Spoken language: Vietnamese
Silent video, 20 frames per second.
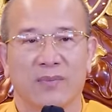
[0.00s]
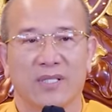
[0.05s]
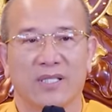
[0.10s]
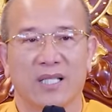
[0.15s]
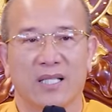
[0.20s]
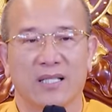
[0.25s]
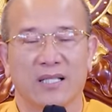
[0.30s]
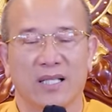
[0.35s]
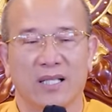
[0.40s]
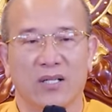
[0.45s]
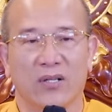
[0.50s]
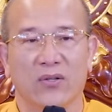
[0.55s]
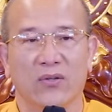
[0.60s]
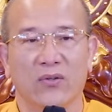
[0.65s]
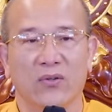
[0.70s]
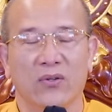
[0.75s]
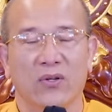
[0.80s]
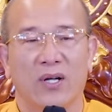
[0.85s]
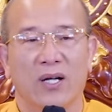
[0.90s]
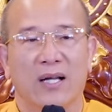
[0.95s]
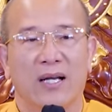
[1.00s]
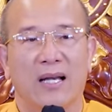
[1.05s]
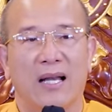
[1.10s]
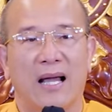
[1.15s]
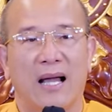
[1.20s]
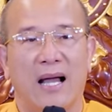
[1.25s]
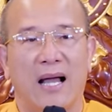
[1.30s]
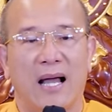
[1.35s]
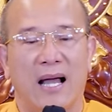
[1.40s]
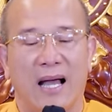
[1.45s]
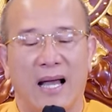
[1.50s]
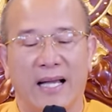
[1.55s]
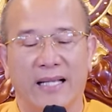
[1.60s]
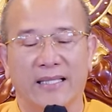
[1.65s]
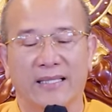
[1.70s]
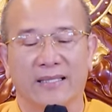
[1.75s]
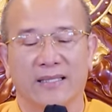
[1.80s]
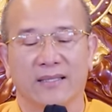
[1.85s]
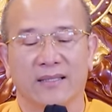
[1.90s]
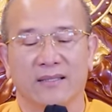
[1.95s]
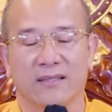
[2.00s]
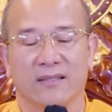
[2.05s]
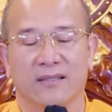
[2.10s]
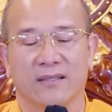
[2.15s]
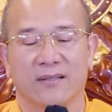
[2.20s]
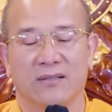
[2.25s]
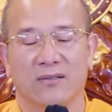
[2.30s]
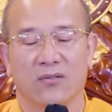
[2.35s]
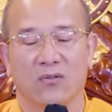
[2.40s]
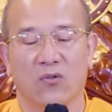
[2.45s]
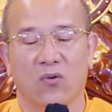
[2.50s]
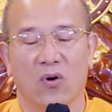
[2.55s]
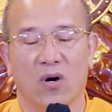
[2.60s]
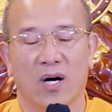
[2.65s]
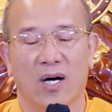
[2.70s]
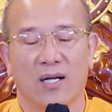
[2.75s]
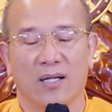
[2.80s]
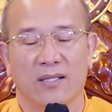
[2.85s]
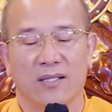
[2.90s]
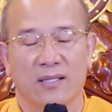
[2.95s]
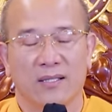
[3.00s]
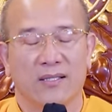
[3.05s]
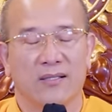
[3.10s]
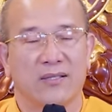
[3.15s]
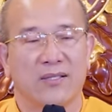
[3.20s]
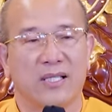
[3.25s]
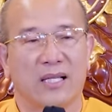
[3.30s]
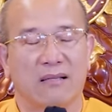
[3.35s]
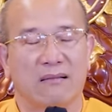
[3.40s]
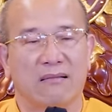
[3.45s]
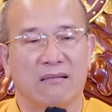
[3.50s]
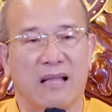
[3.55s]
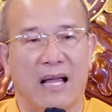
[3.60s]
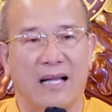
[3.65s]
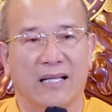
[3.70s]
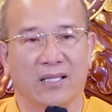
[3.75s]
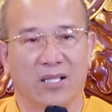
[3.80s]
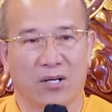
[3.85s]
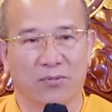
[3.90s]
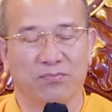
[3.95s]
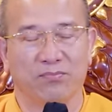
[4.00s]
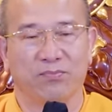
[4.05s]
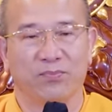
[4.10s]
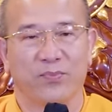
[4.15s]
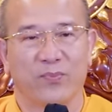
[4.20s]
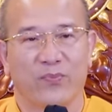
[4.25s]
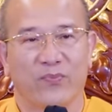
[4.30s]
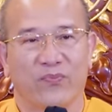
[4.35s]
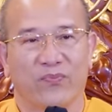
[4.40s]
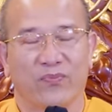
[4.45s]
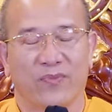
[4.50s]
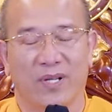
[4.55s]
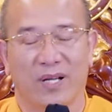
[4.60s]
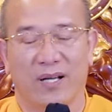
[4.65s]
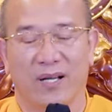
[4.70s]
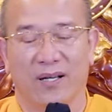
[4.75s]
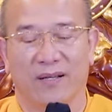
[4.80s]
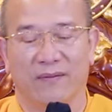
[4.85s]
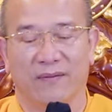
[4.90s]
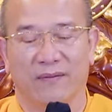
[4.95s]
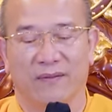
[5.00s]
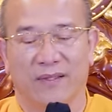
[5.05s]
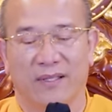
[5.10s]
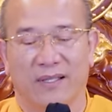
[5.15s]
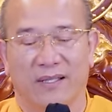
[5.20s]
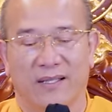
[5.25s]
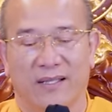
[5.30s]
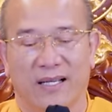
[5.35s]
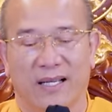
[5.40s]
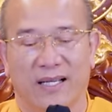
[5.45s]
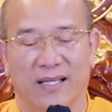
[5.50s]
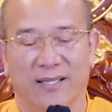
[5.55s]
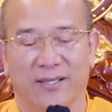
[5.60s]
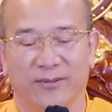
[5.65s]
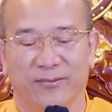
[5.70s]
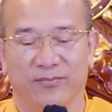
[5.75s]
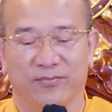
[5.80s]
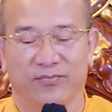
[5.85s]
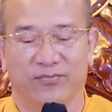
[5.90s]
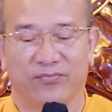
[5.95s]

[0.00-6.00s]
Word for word: và trần liễu là anh của trần thái tông đó đấy